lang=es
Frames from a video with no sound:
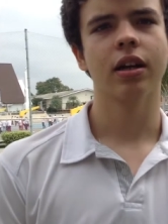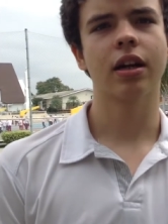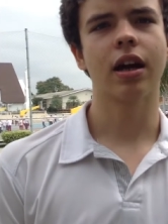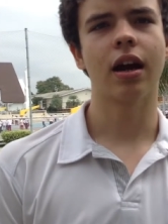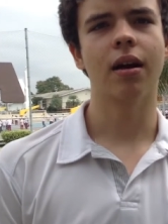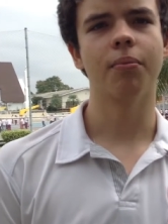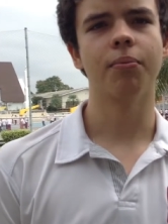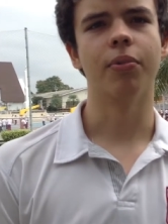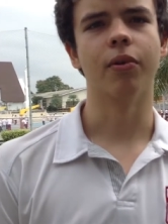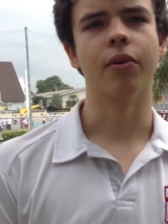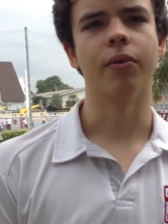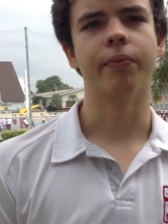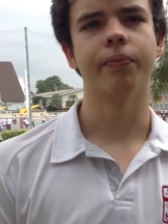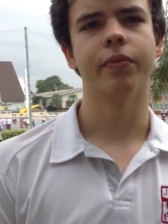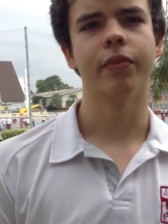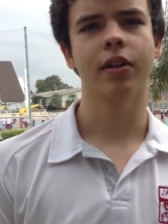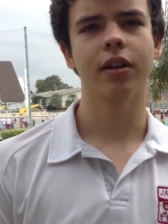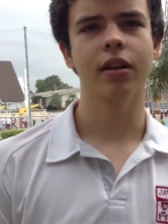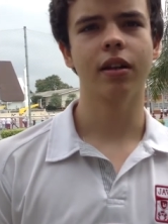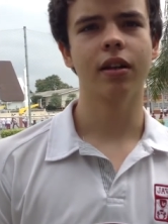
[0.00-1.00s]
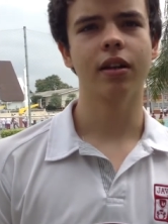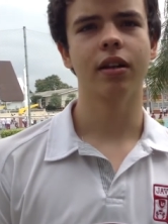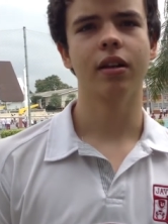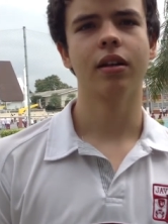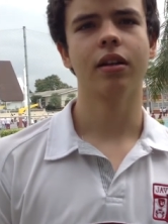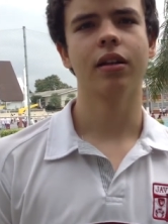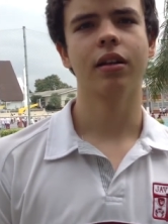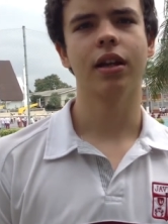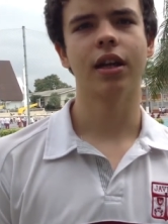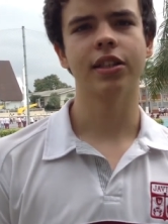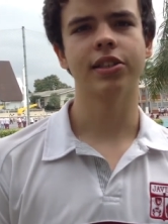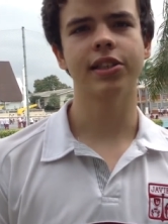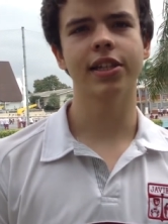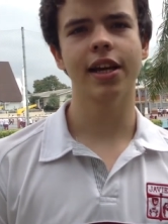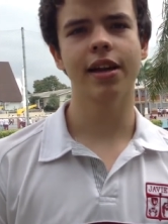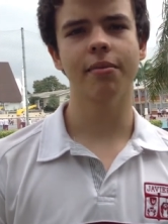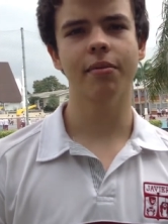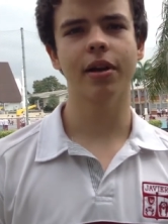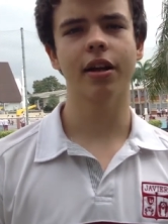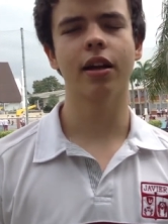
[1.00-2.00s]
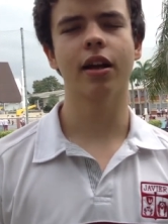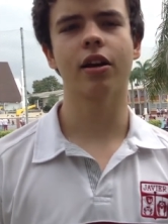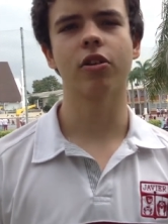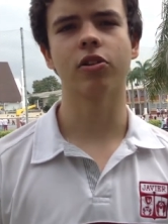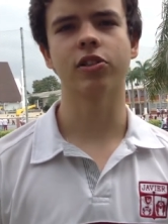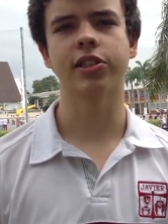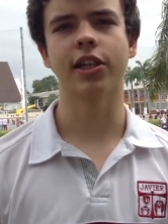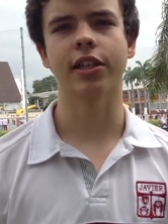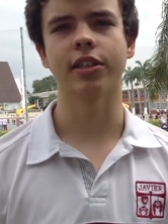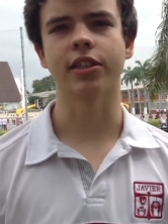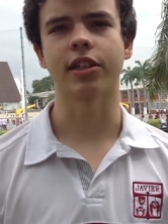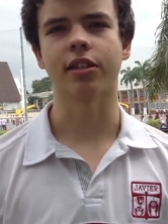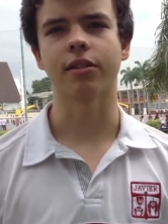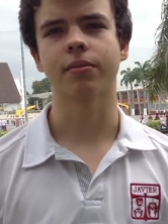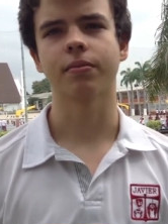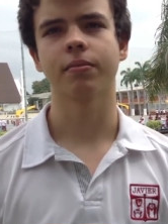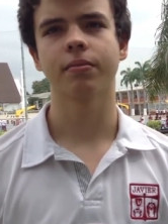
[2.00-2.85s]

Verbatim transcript: campo, la siembra y la cosecha.